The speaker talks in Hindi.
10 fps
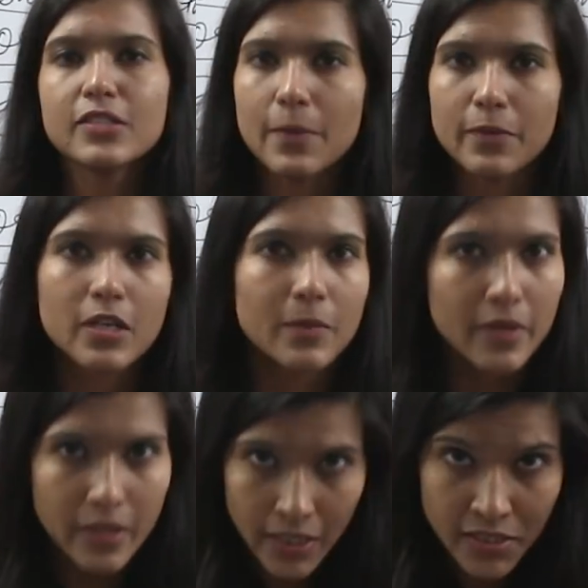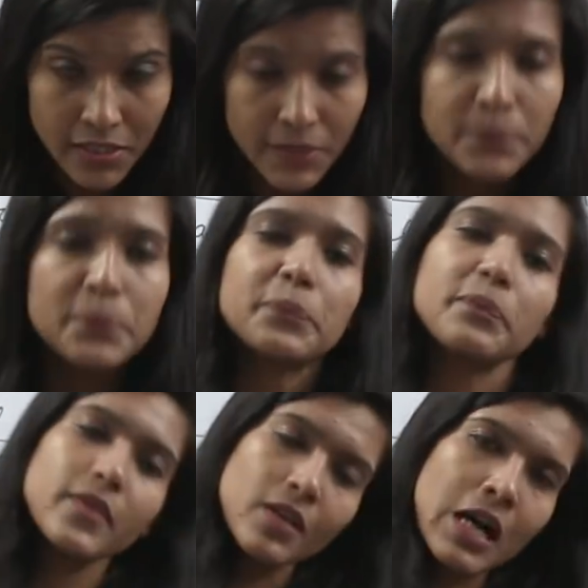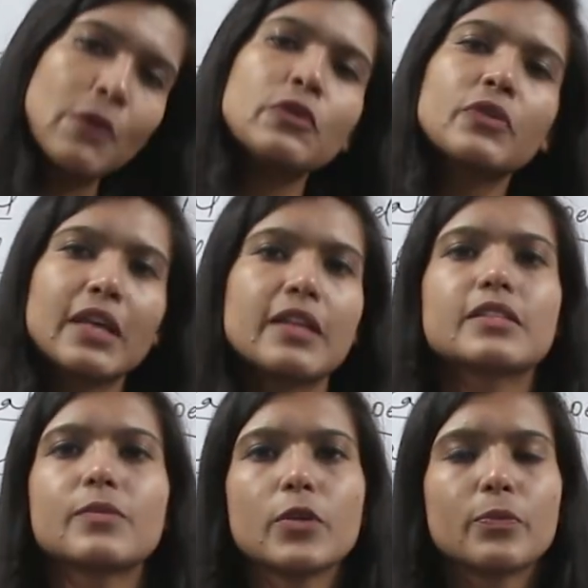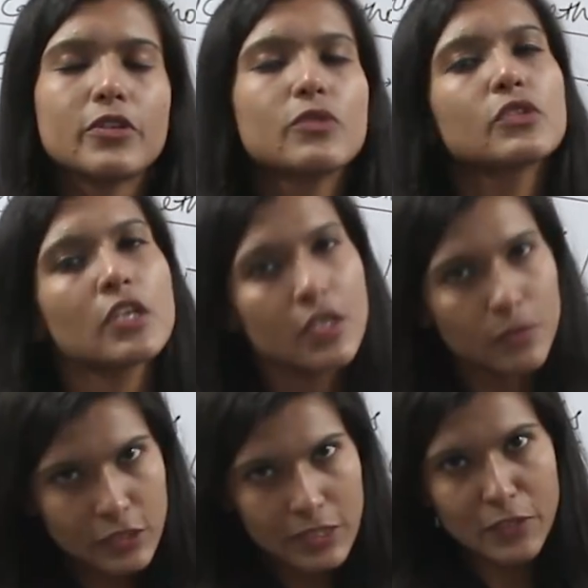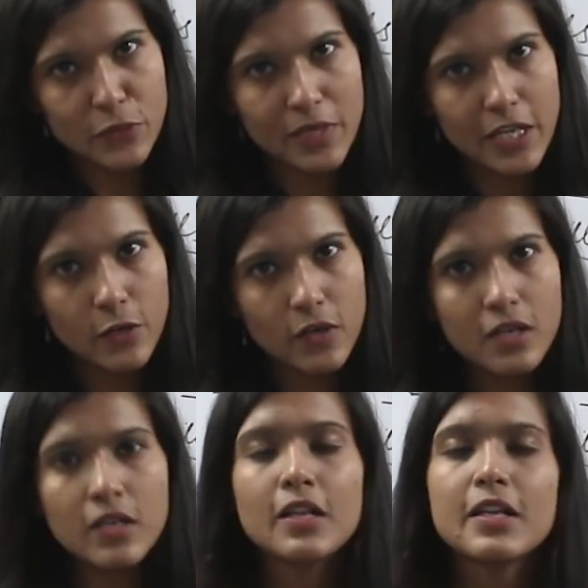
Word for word: का चैप्टर नंबर एट है हाउ डू ऑर्गेनिज्म रिप्रोड्यूस वो समझ में आया होगा